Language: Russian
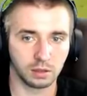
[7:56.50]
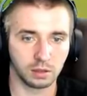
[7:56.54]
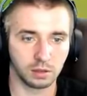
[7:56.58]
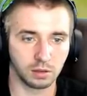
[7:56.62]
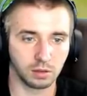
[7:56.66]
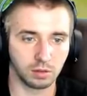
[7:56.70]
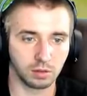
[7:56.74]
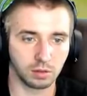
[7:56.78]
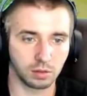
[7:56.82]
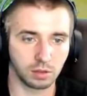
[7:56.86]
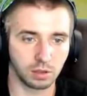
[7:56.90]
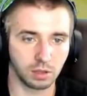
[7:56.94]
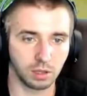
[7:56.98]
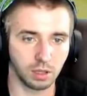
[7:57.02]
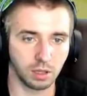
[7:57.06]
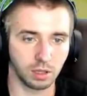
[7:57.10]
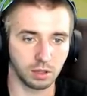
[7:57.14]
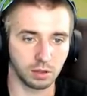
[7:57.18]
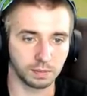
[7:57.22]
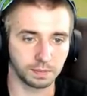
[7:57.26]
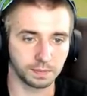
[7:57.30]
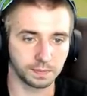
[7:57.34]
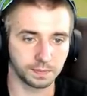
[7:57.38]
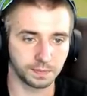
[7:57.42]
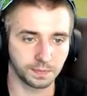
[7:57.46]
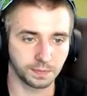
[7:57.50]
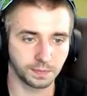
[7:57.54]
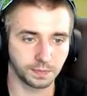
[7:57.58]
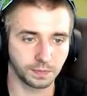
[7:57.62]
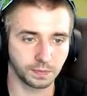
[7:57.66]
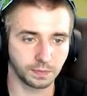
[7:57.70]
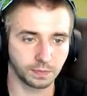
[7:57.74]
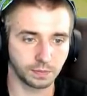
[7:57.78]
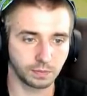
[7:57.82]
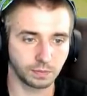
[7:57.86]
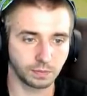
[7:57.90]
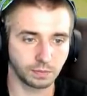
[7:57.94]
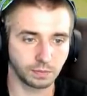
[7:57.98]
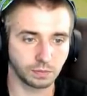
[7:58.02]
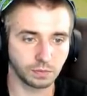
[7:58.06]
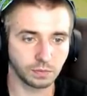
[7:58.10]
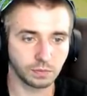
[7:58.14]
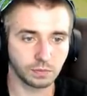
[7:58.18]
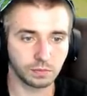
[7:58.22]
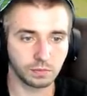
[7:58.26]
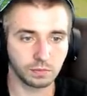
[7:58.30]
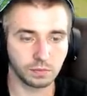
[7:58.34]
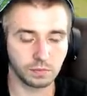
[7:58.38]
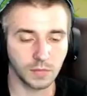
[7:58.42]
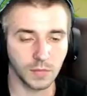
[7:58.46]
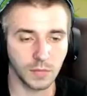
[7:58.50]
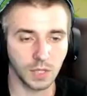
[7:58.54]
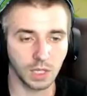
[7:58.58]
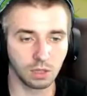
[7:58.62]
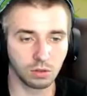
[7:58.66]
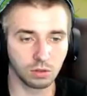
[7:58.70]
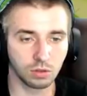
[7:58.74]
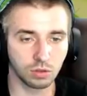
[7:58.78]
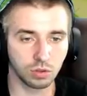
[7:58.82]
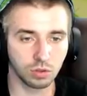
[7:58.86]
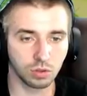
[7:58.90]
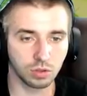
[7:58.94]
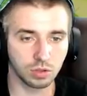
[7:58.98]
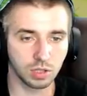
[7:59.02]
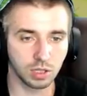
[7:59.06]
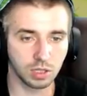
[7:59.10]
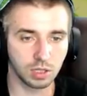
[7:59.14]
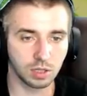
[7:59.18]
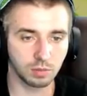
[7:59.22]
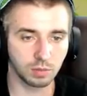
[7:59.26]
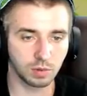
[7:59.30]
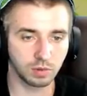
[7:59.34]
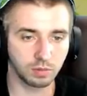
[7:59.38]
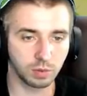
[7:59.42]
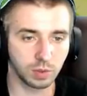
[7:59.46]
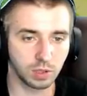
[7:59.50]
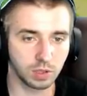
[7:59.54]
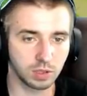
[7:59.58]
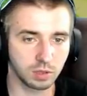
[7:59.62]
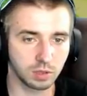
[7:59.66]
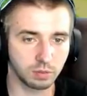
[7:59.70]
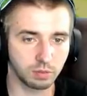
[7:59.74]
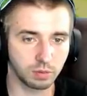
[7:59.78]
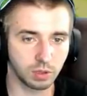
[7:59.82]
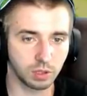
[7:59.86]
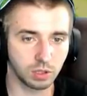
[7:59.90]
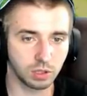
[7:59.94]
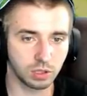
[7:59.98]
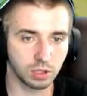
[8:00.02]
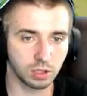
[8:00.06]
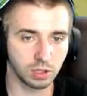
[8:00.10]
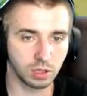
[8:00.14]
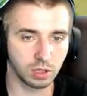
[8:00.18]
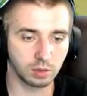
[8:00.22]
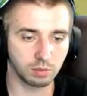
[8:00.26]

Окей. Ну что, с этим мы, в принципе, решили.